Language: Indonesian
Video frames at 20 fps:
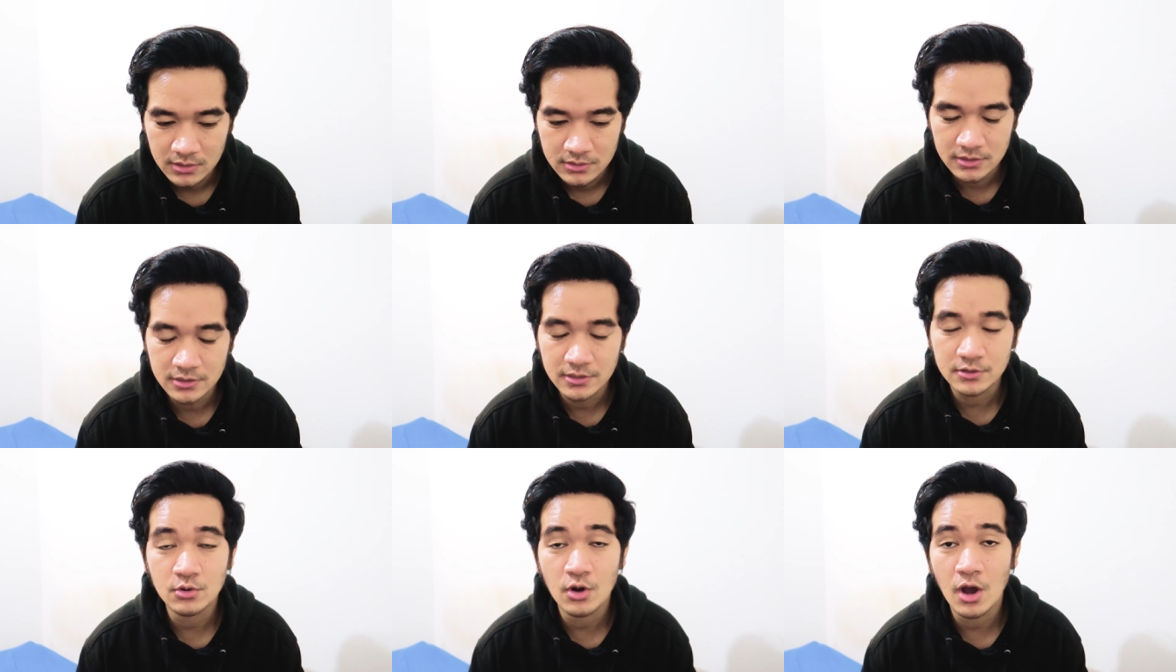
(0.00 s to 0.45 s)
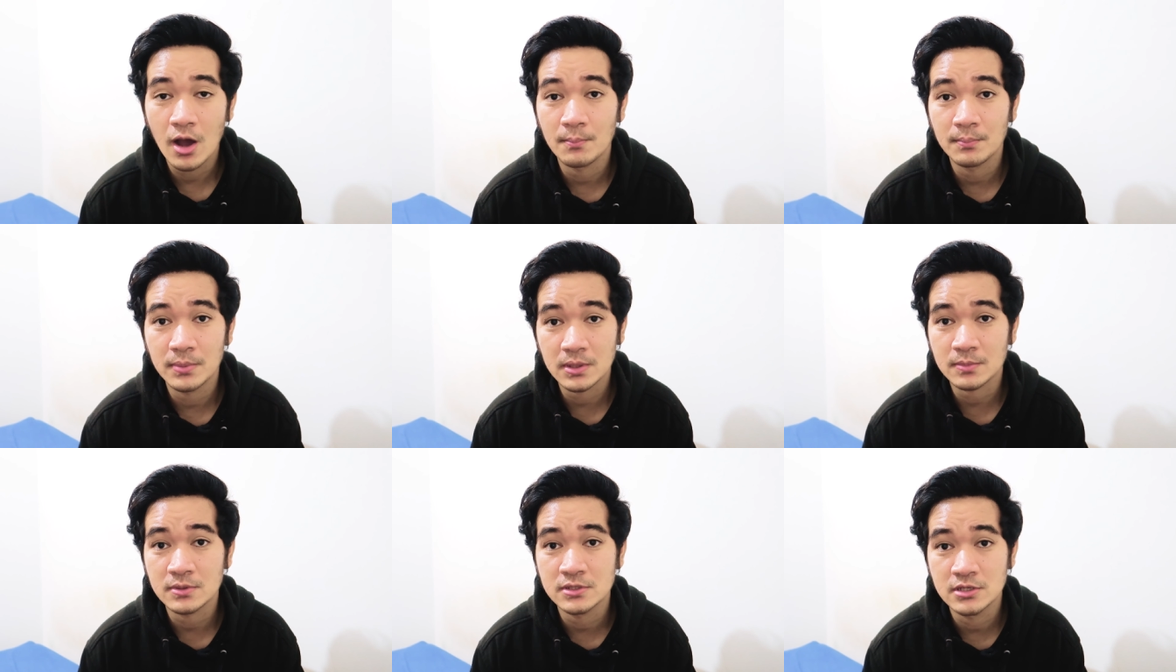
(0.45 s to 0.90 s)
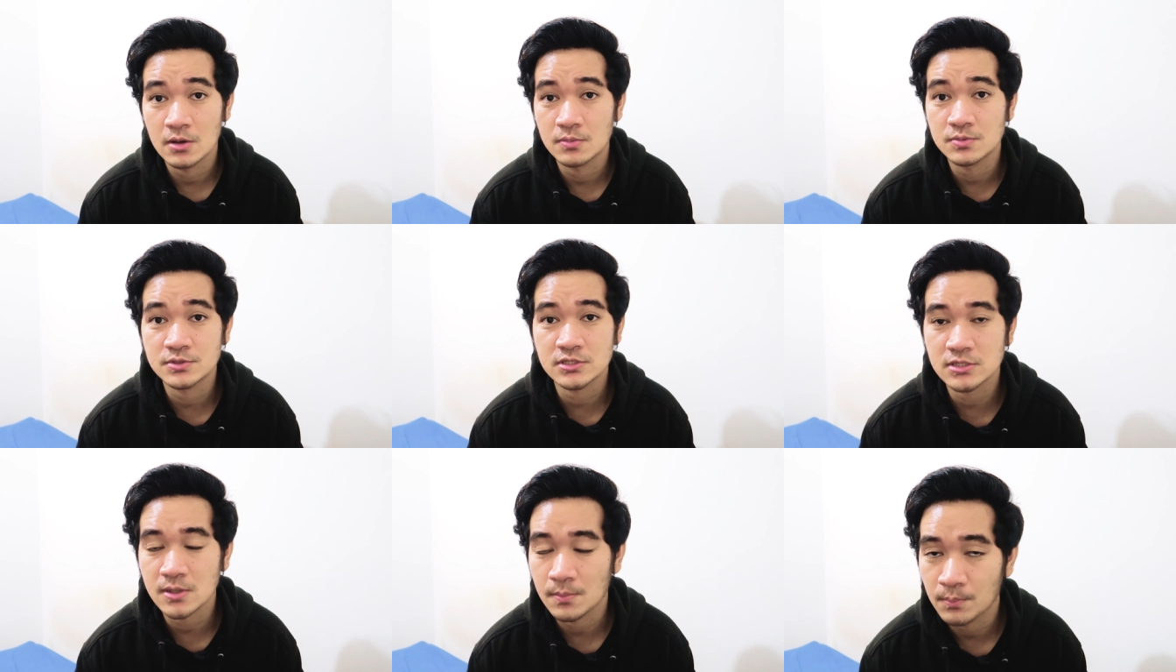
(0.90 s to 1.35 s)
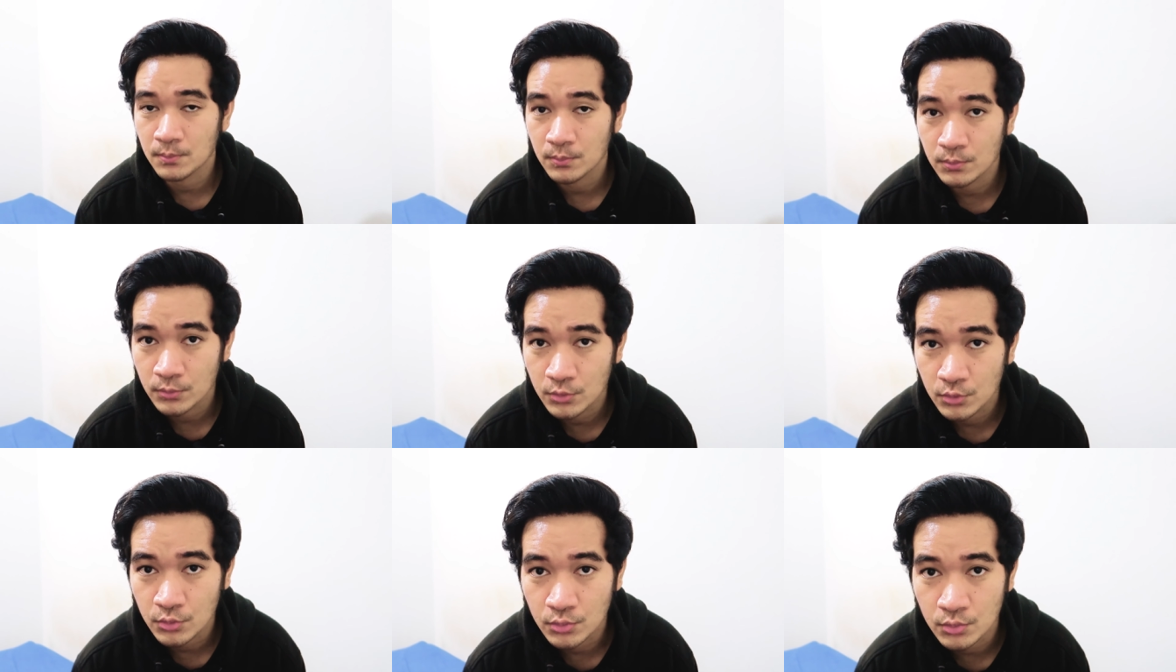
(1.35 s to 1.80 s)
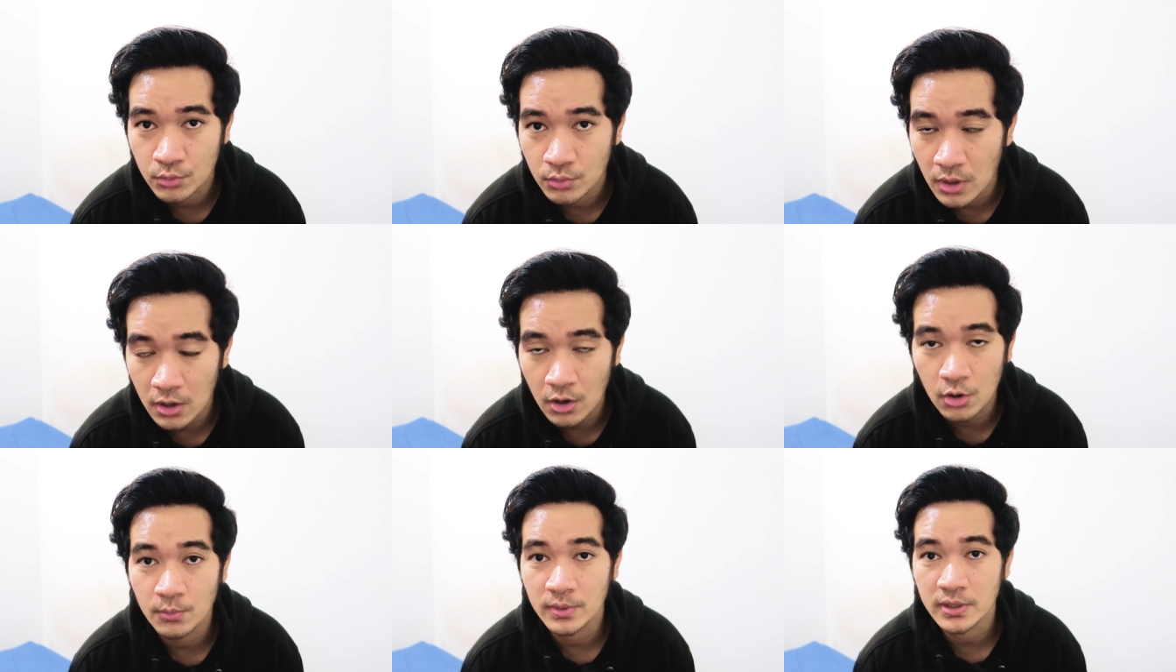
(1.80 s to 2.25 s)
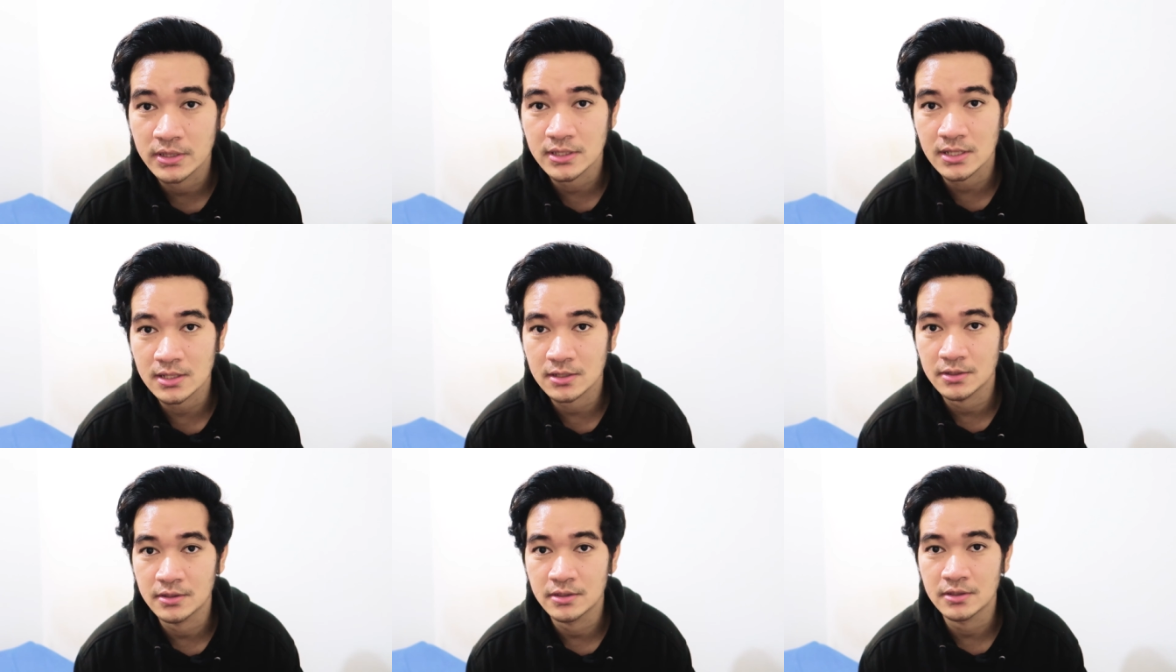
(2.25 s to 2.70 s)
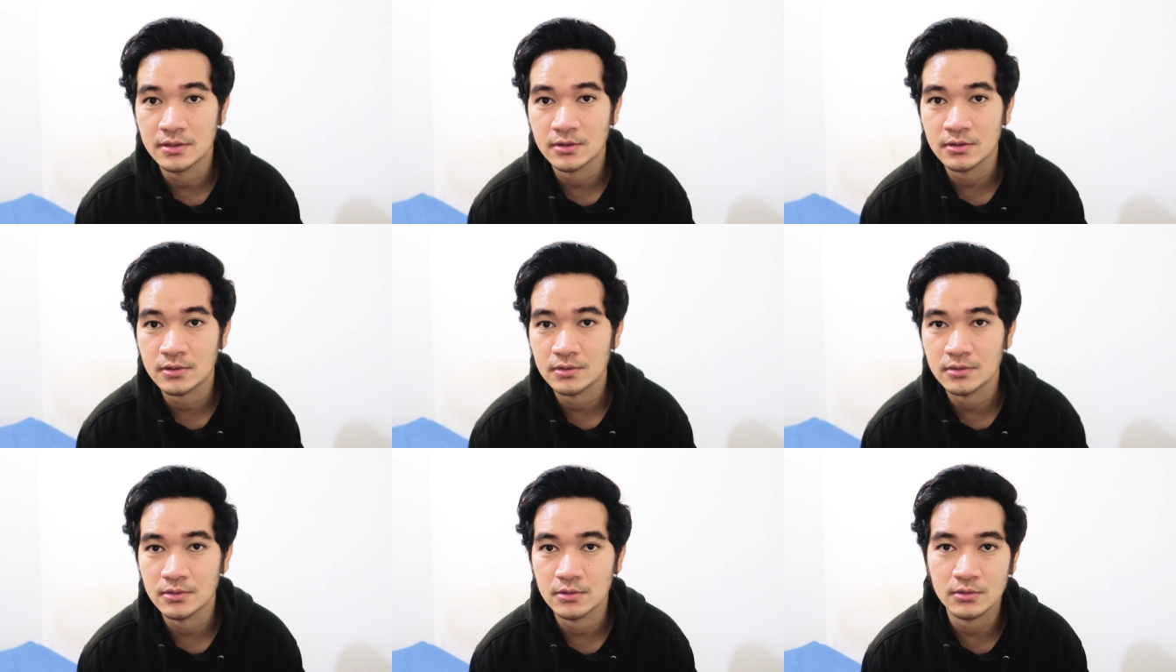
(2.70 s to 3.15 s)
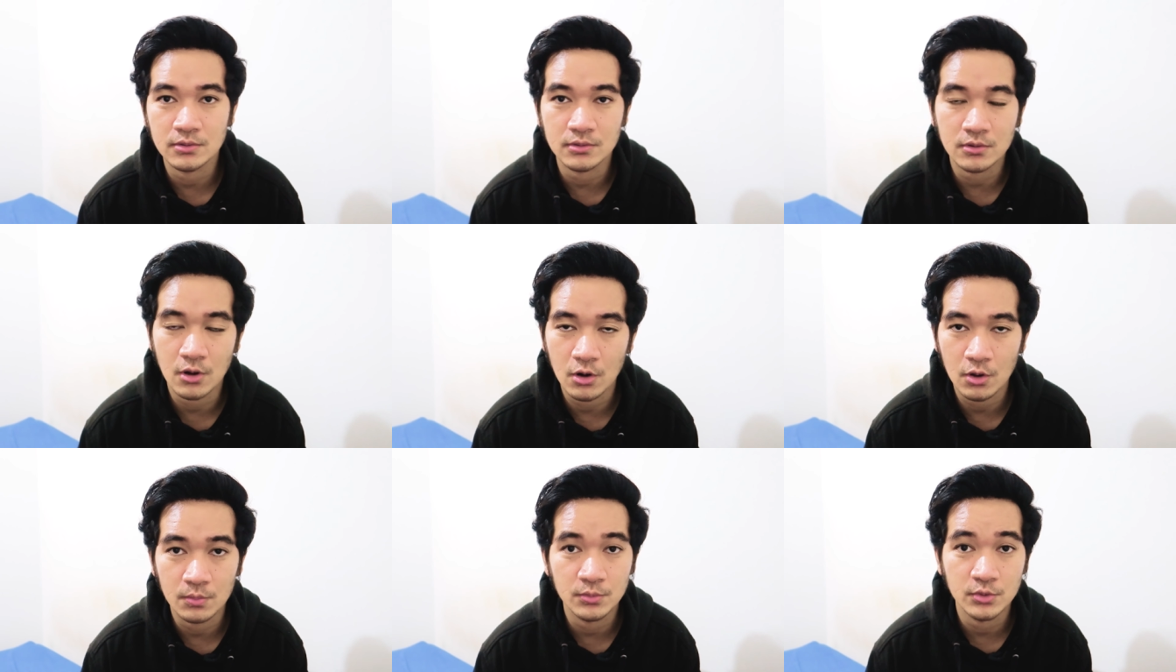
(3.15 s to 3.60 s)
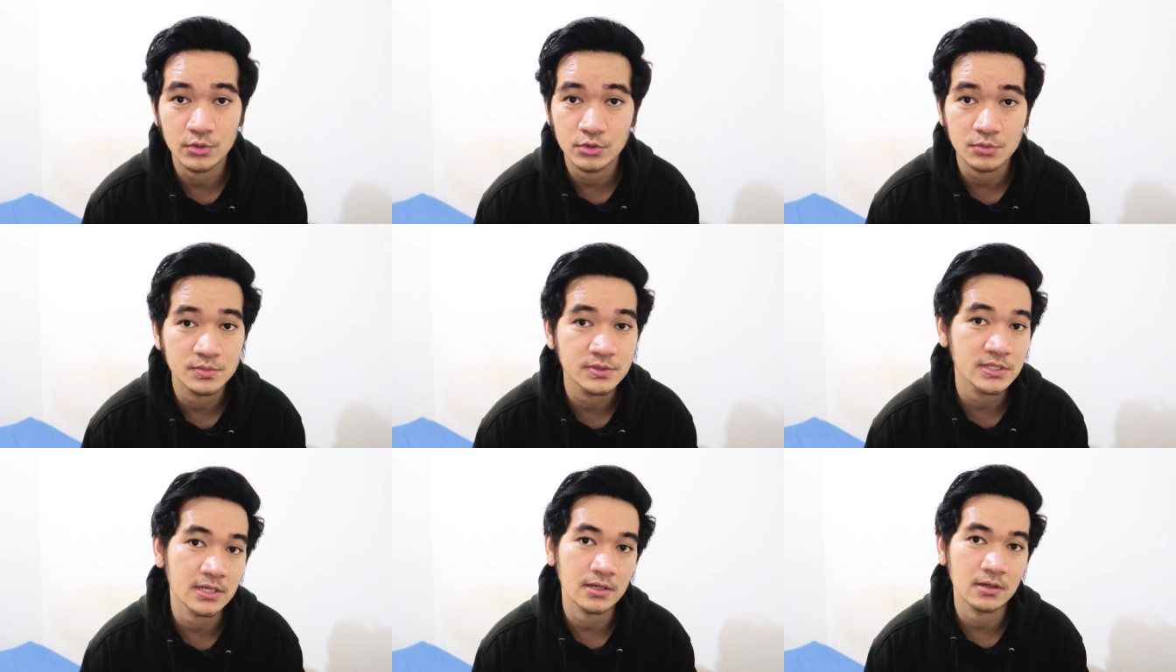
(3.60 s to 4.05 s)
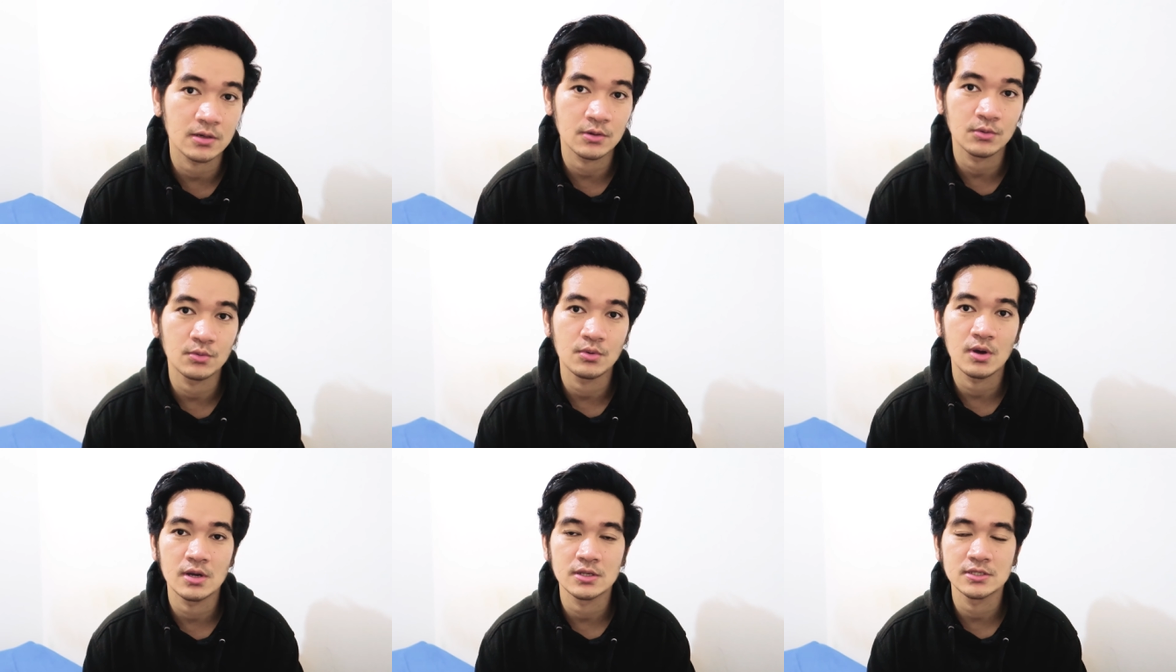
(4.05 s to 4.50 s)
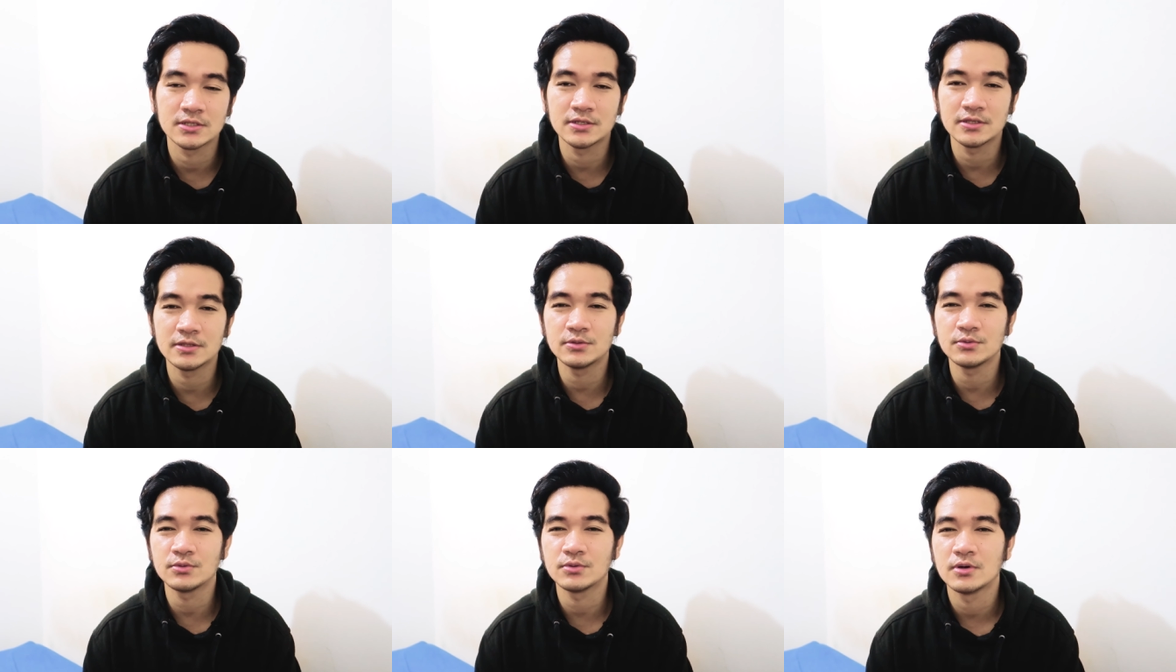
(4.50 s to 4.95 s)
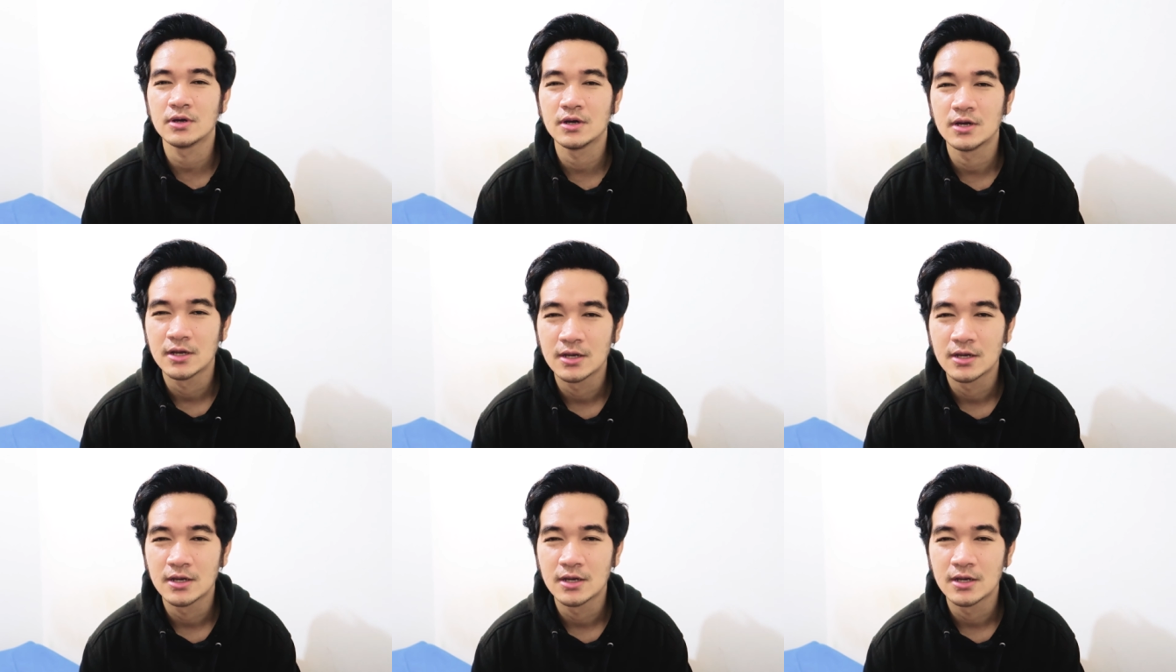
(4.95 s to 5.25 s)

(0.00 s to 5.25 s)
Jadi gua hampir menjawab semua komentar di kolom YouTube channel gue jadi itu